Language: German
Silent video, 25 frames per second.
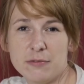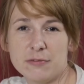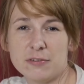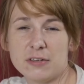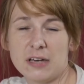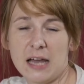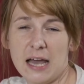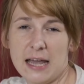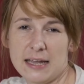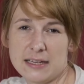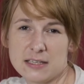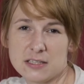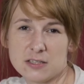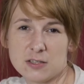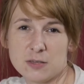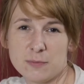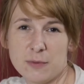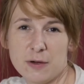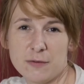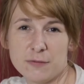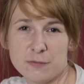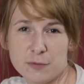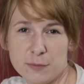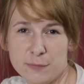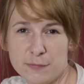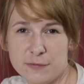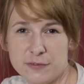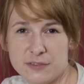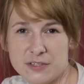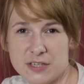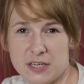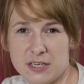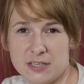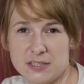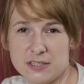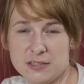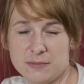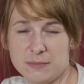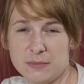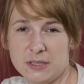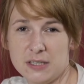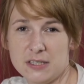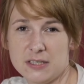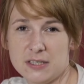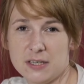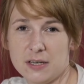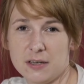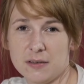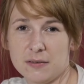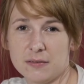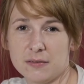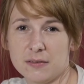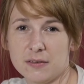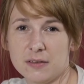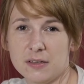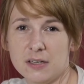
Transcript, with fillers: von 1,5 cm.